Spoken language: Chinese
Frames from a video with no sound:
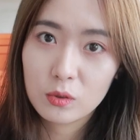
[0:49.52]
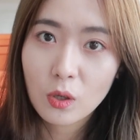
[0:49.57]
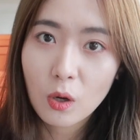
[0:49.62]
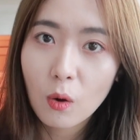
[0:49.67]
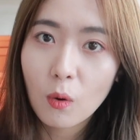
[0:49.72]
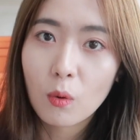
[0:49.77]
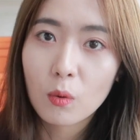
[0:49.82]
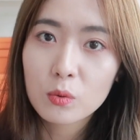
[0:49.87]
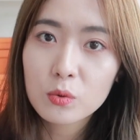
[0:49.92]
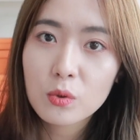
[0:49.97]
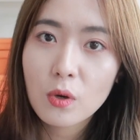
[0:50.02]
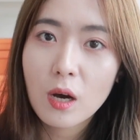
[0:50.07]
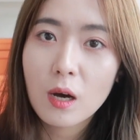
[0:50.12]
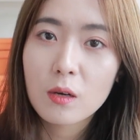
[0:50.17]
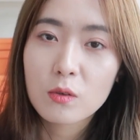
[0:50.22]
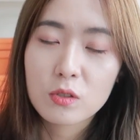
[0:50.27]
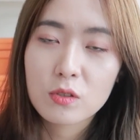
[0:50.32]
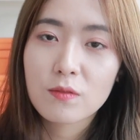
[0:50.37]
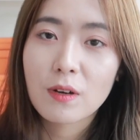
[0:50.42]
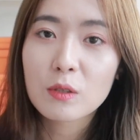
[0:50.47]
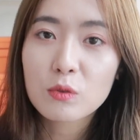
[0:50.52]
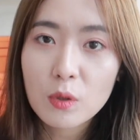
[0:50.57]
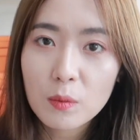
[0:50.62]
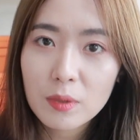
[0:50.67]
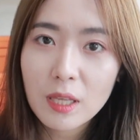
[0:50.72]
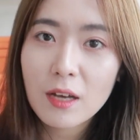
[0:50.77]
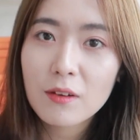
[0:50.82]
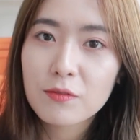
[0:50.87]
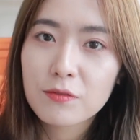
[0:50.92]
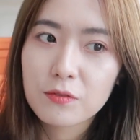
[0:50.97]
口红色号是完全
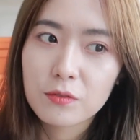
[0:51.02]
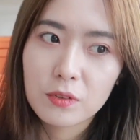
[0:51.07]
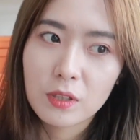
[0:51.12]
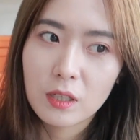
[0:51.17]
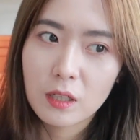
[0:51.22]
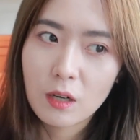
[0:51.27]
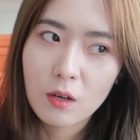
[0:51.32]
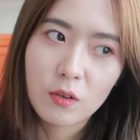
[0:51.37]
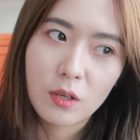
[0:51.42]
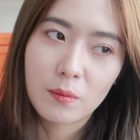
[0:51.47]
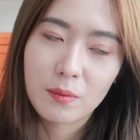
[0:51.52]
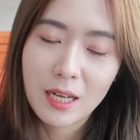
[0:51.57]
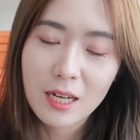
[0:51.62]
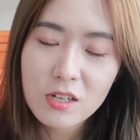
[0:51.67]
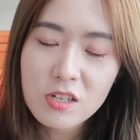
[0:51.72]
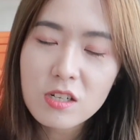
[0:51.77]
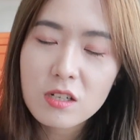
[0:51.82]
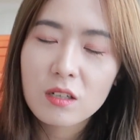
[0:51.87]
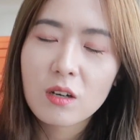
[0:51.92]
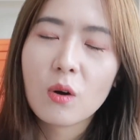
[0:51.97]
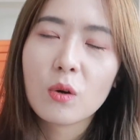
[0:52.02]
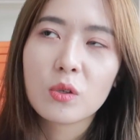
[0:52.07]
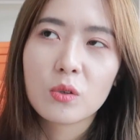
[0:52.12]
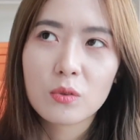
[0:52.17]
不太符的，然后也不太适合我。